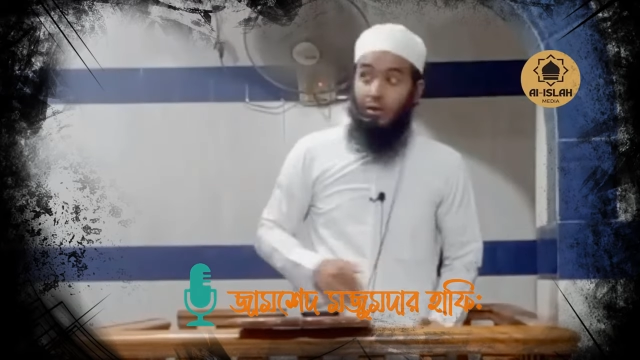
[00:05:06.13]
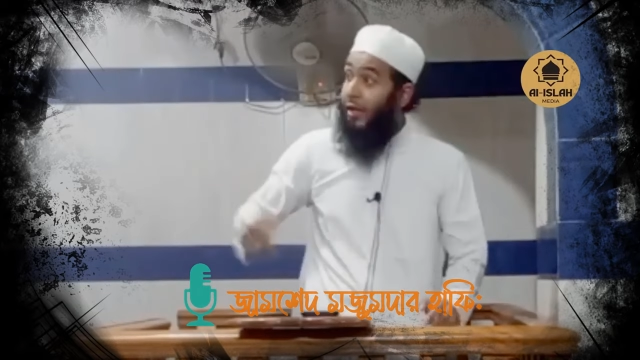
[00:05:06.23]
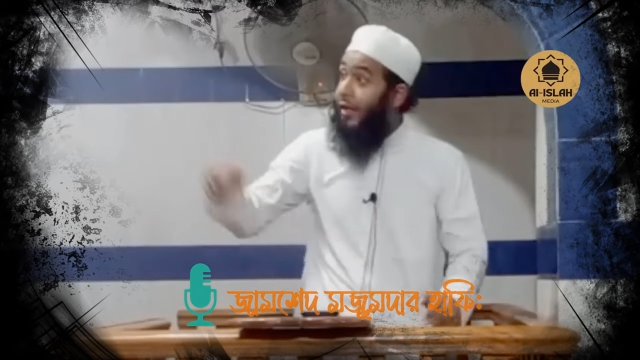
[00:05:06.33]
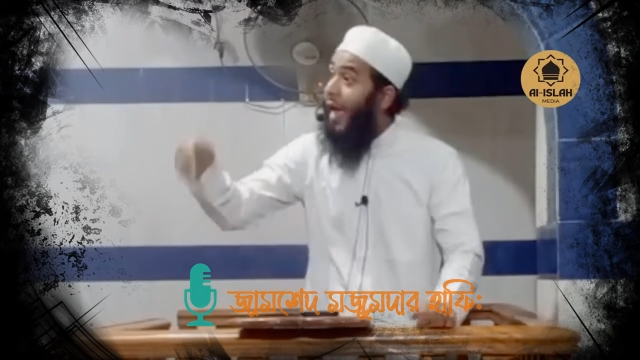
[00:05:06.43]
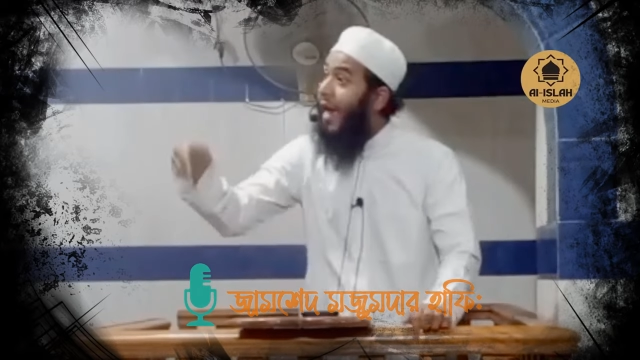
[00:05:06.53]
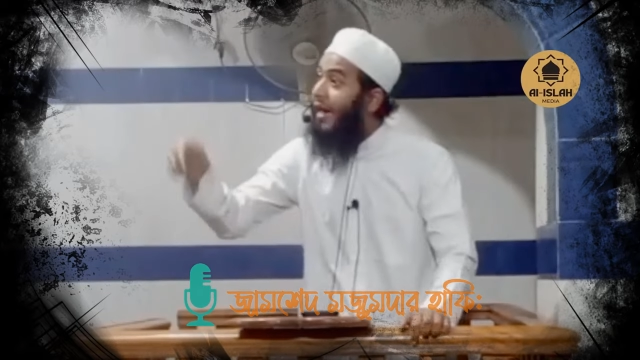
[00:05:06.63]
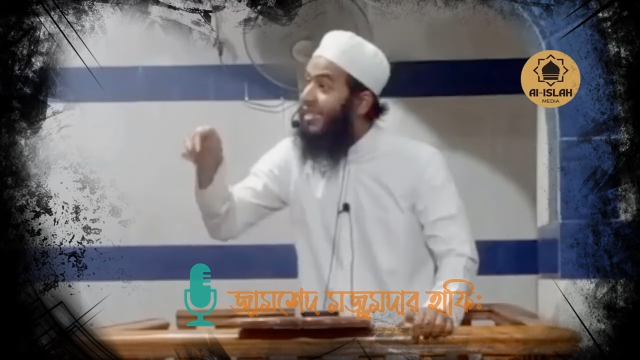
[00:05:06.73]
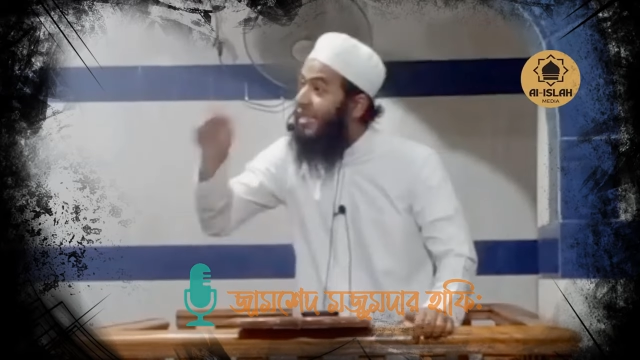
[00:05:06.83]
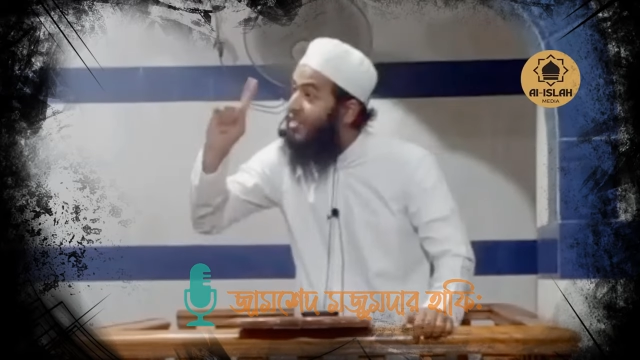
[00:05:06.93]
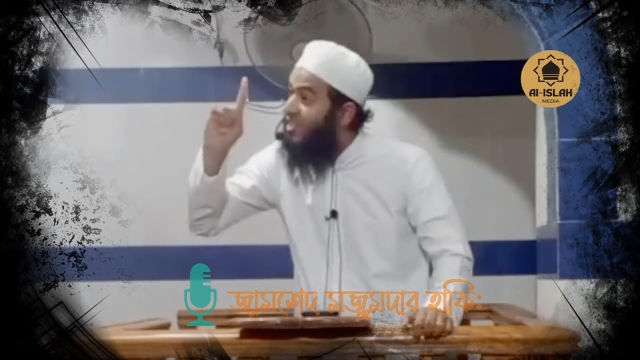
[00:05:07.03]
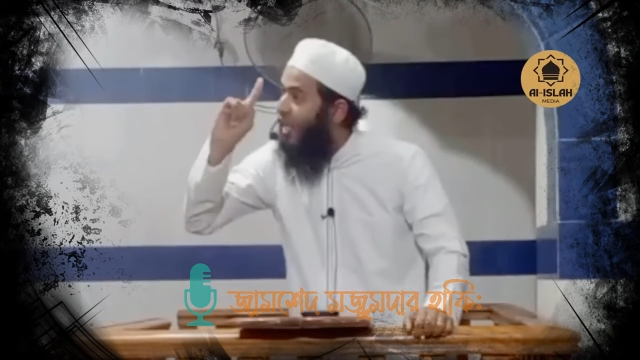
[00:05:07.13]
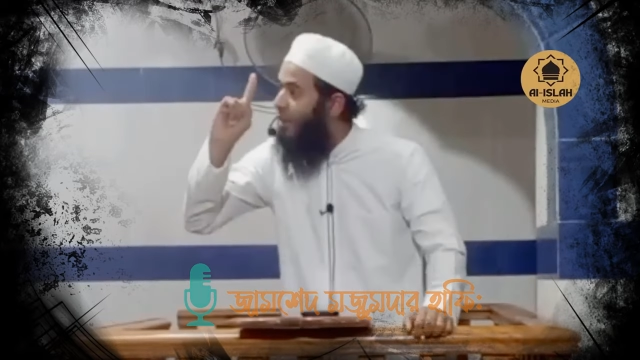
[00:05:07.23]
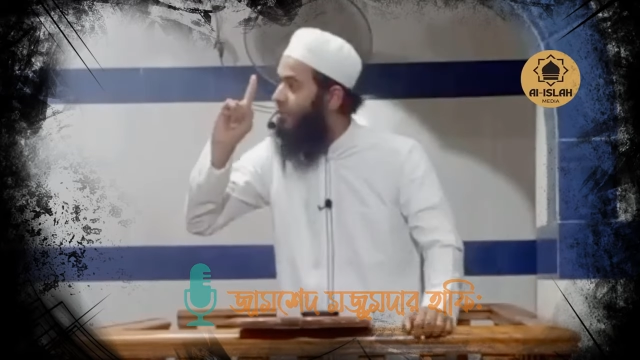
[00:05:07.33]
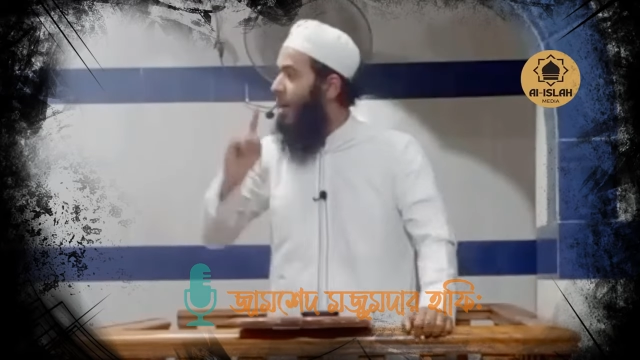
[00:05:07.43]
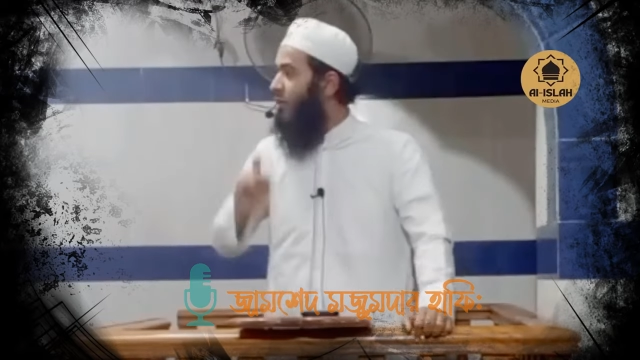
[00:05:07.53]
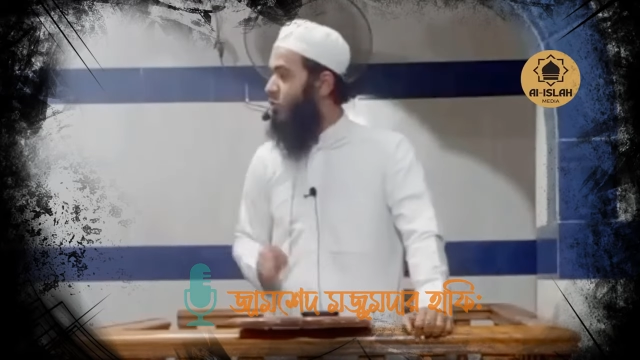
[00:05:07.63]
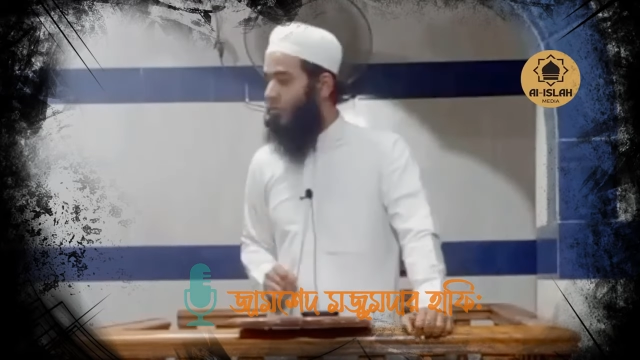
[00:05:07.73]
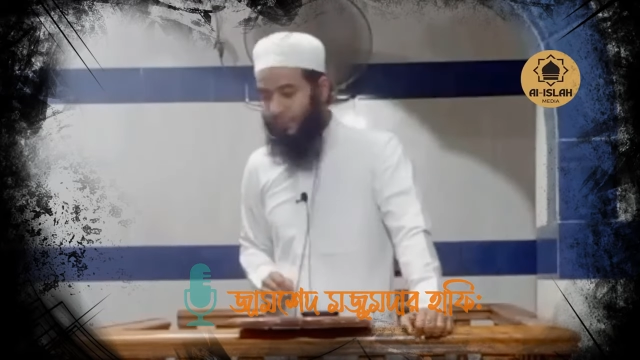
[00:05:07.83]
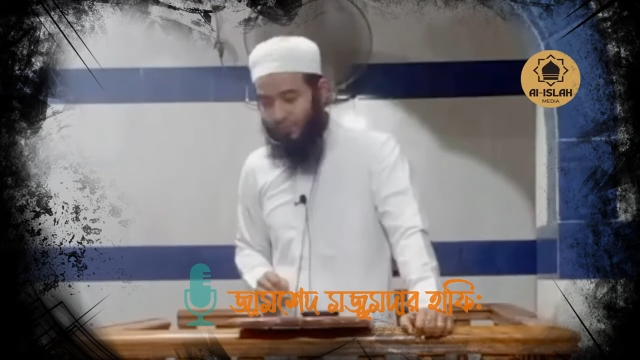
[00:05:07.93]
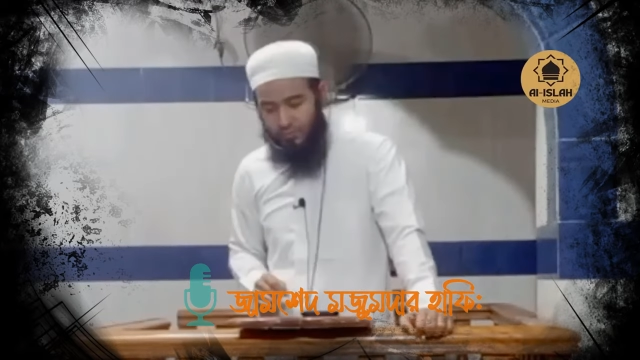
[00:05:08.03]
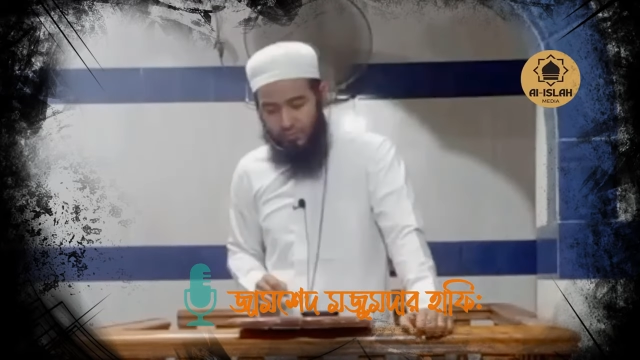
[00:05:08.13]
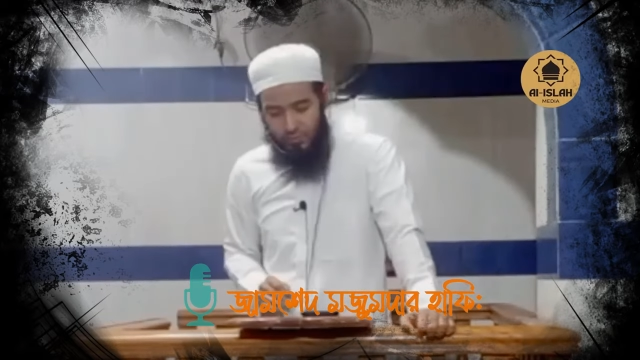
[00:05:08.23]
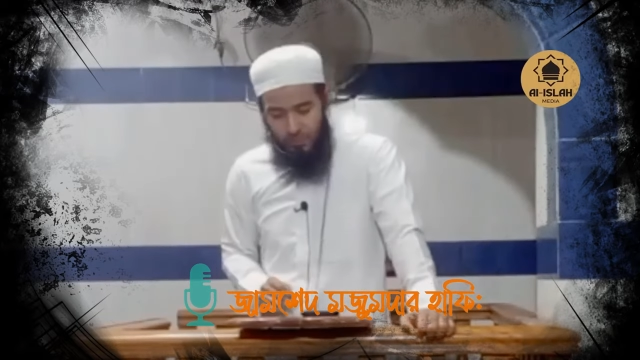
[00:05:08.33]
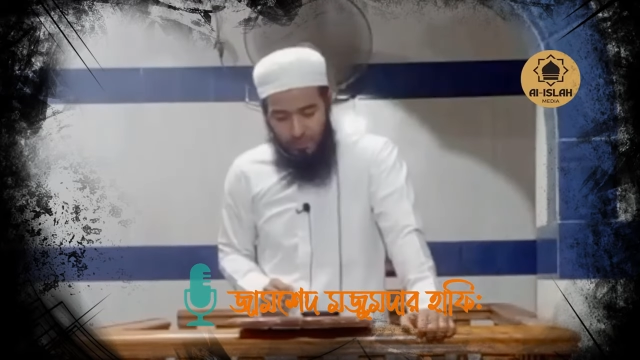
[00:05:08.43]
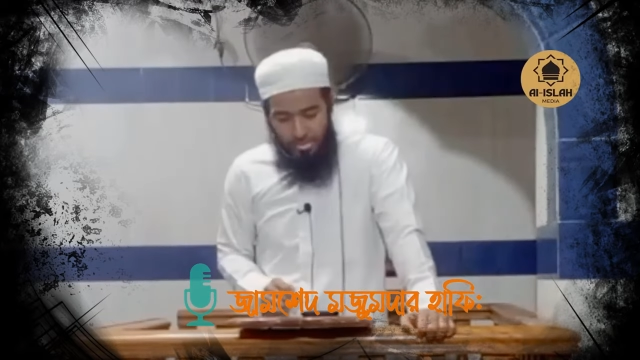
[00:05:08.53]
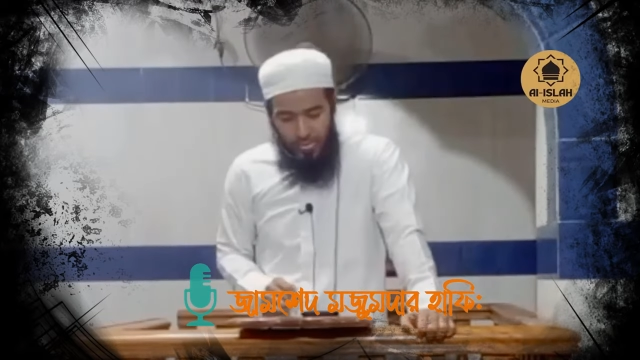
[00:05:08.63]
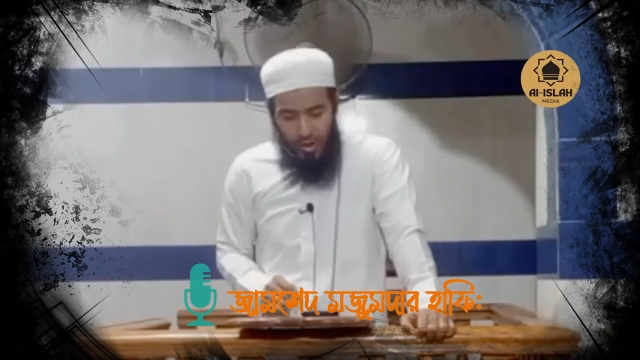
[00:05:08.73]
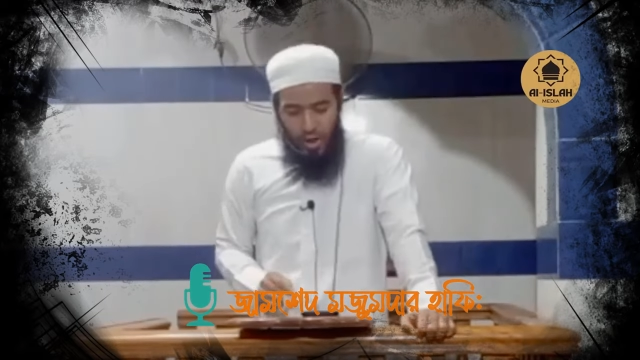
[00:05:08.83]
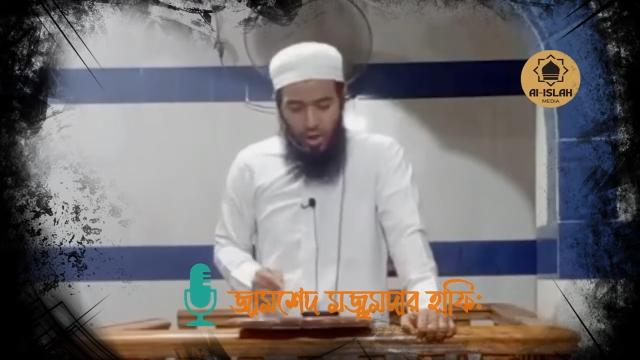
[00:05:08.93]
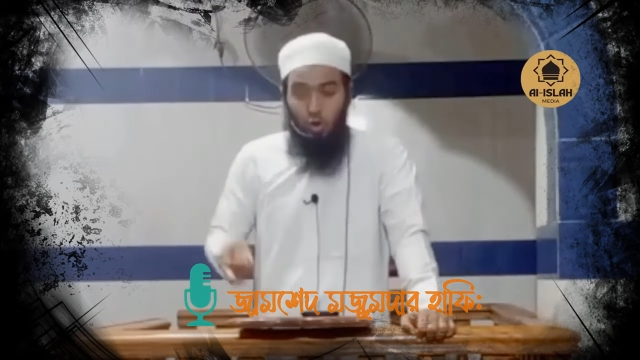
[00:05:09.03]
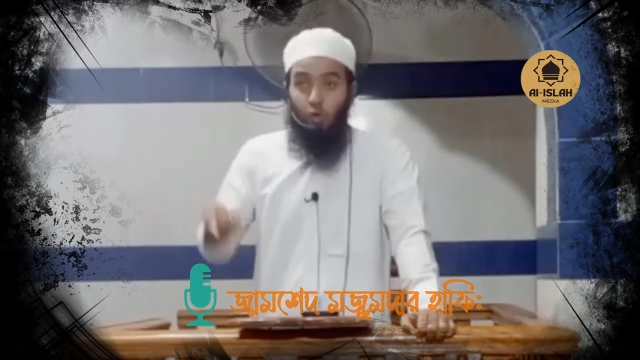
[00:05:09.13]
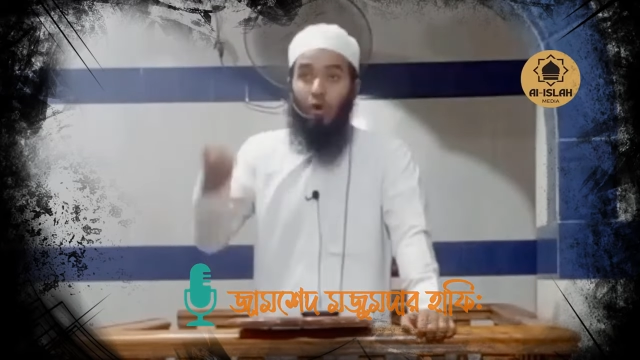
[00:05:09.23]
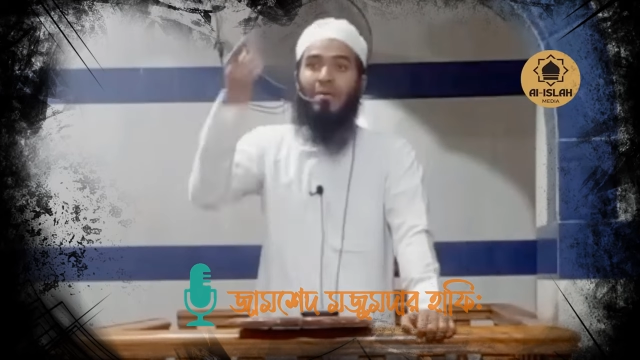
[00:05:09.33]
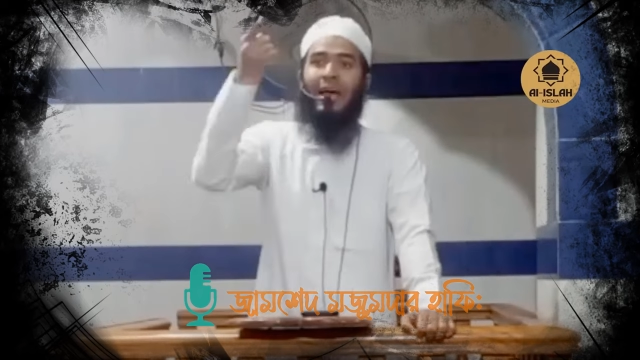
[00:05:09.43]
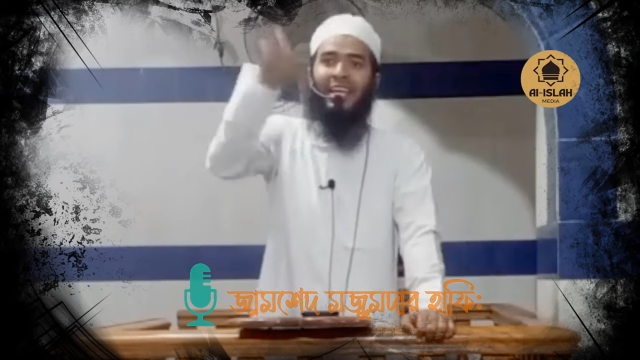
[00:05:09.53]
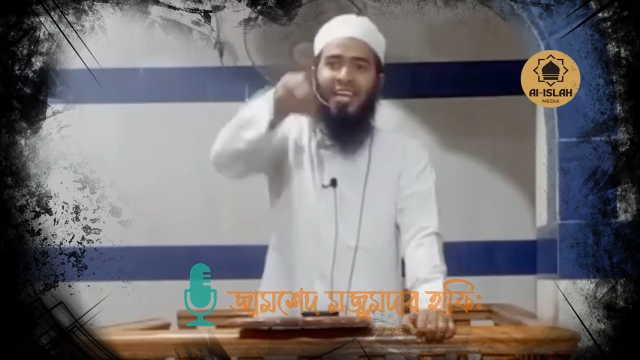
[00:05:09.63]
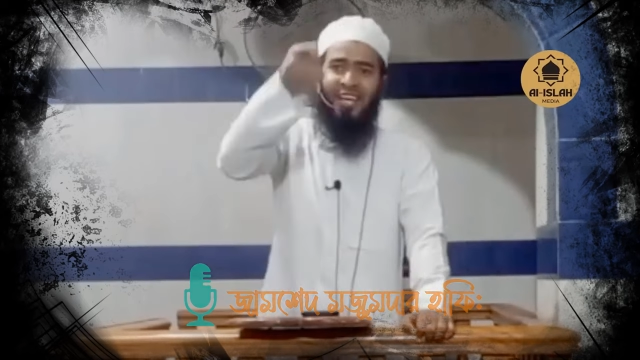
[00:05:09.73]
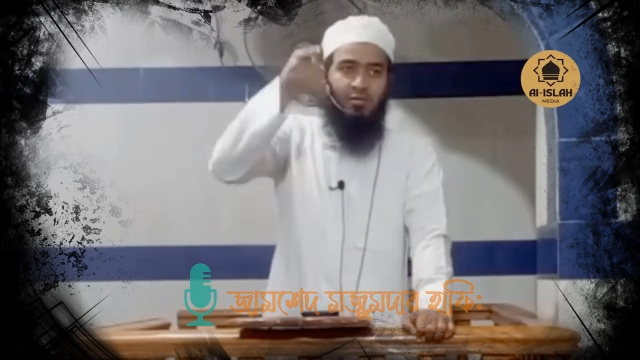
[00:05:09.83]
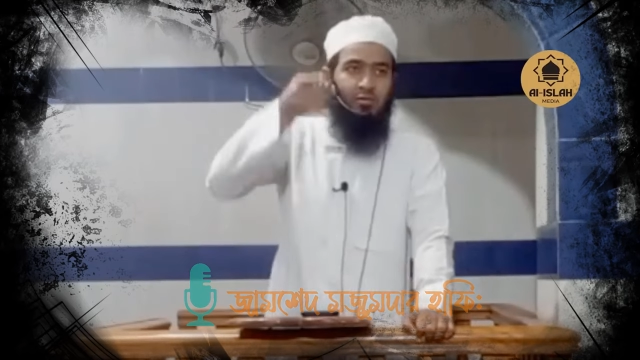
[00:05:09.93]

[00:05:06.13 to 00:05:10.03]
এই একটাই সেম ইবাদত ওয়াদানিন